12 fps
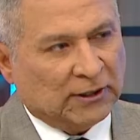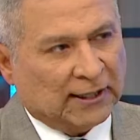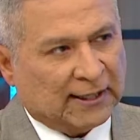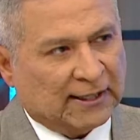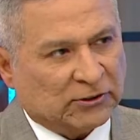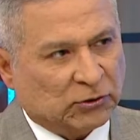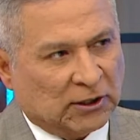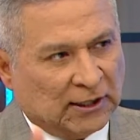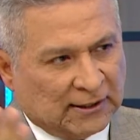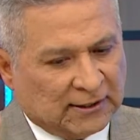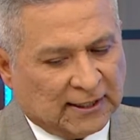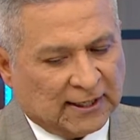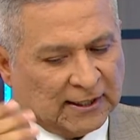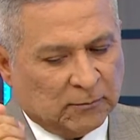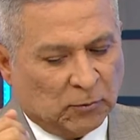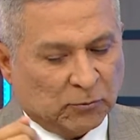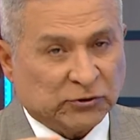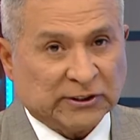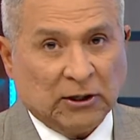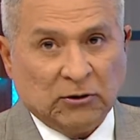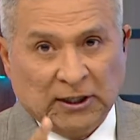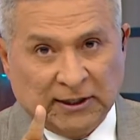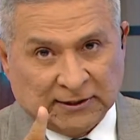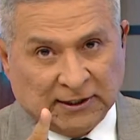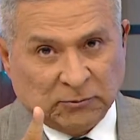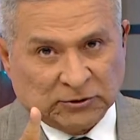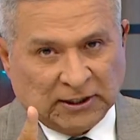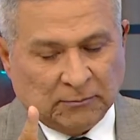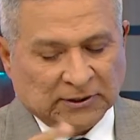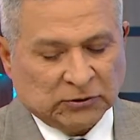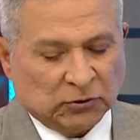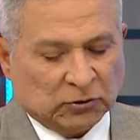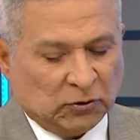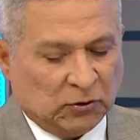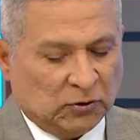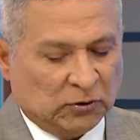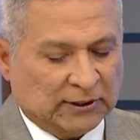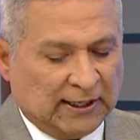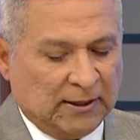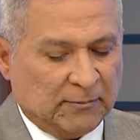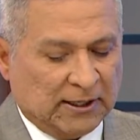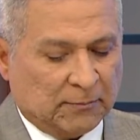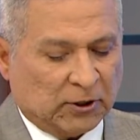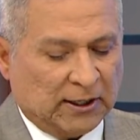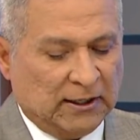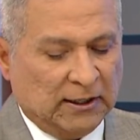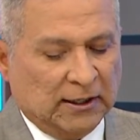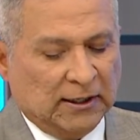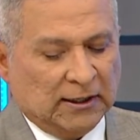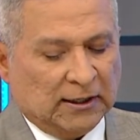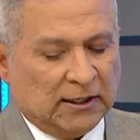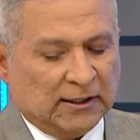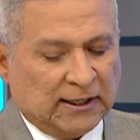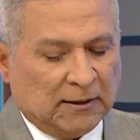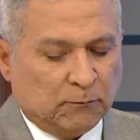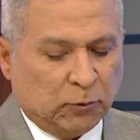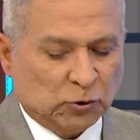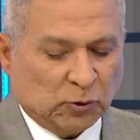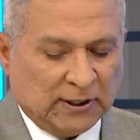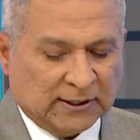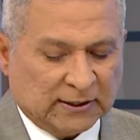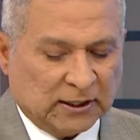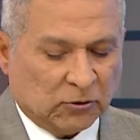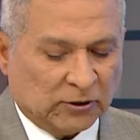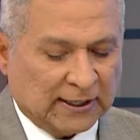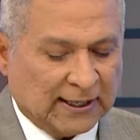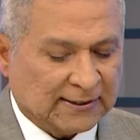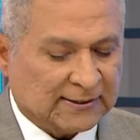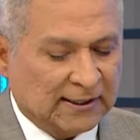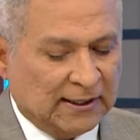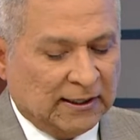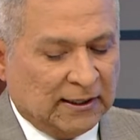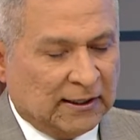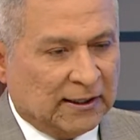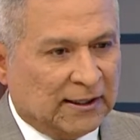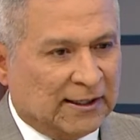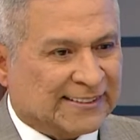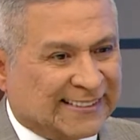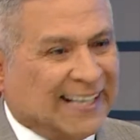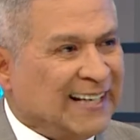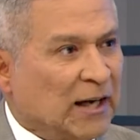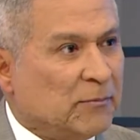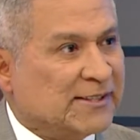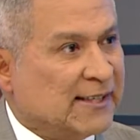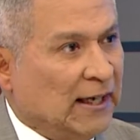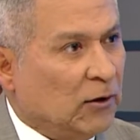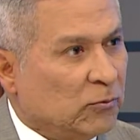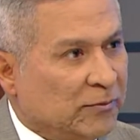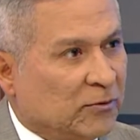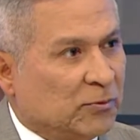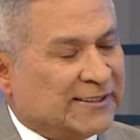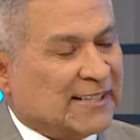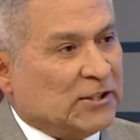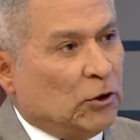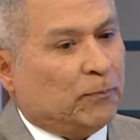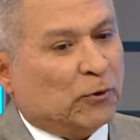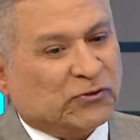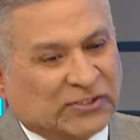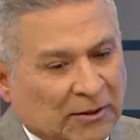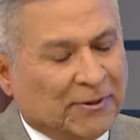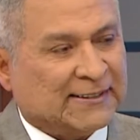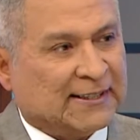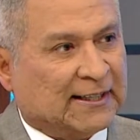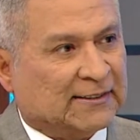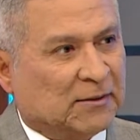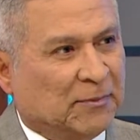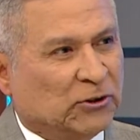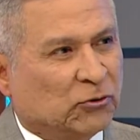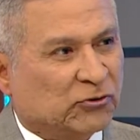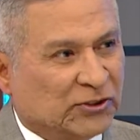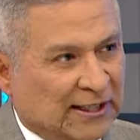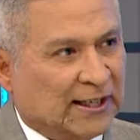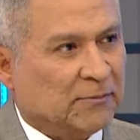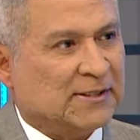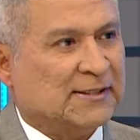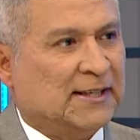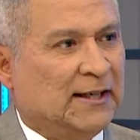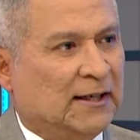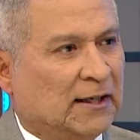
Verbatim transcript: de la generación eléctrica que hemos mostrado? Tenemos además otro, otra lámina por ahí eh, de impulso eléctrico del gas sin camisea? ¿Hubiese sido posible este crecimiento sin camisea,